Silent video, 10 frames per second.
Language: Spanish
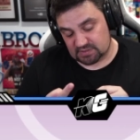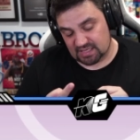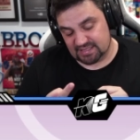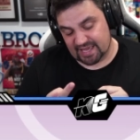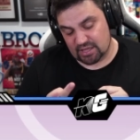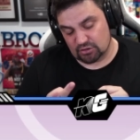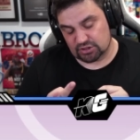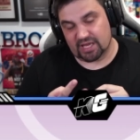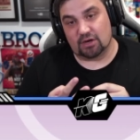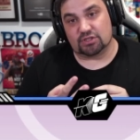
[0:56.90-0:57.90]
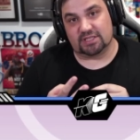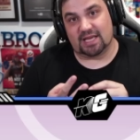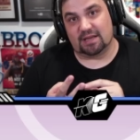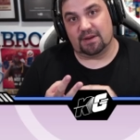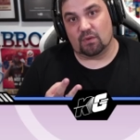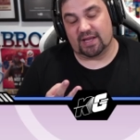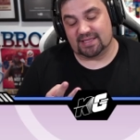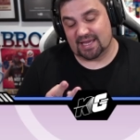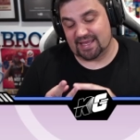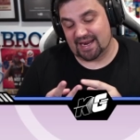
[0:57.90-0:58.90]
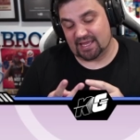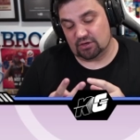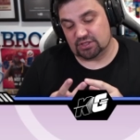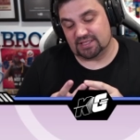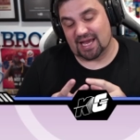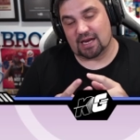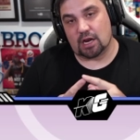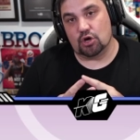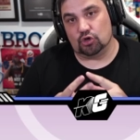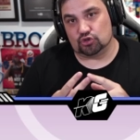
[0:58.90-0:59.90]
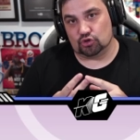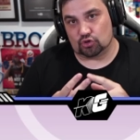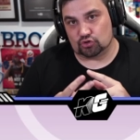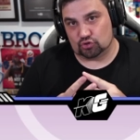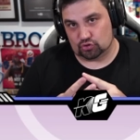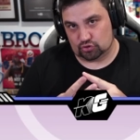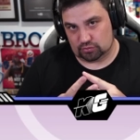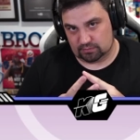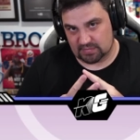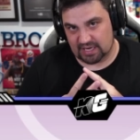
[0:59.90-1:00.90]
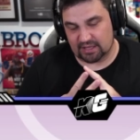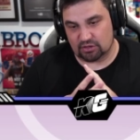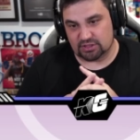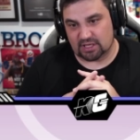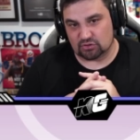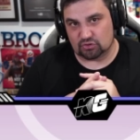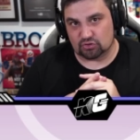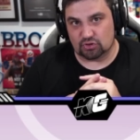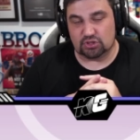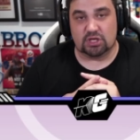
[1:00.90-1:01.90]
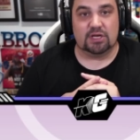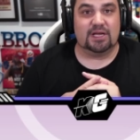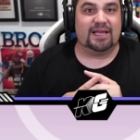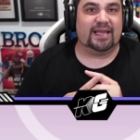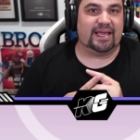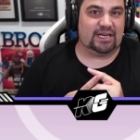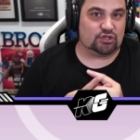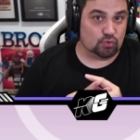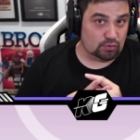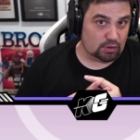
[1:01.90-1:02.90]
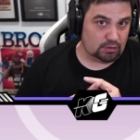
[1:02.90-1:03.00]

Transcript: de ellos que ya lo cheté a nivel 40 y ahora quiero chetar los otros dos, ¿vale? Quiero chetar los otros dos, el Sundo